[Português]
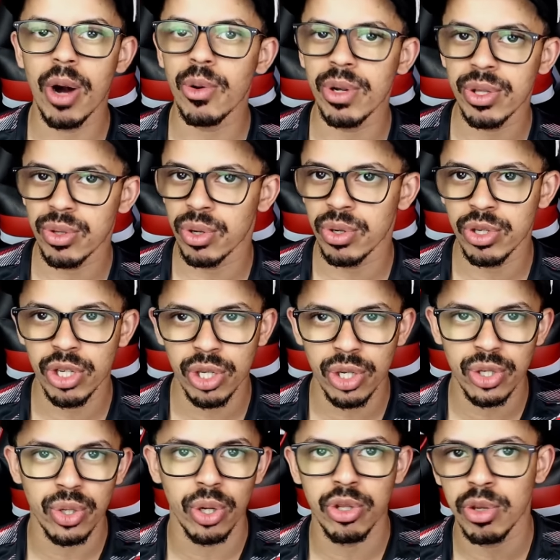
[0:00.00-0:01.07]
algo em torno de
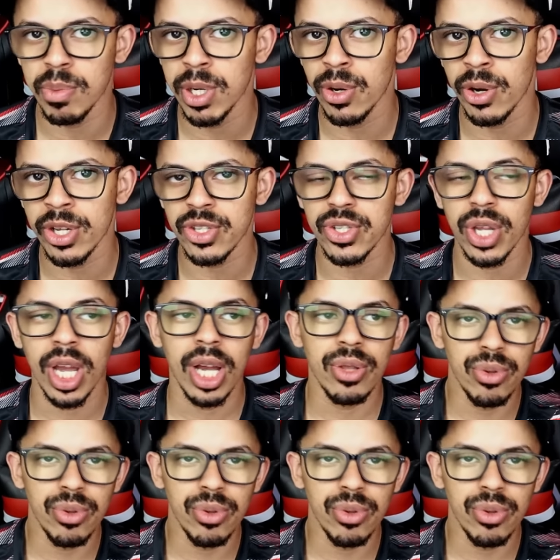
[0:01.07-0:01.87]
18 milhões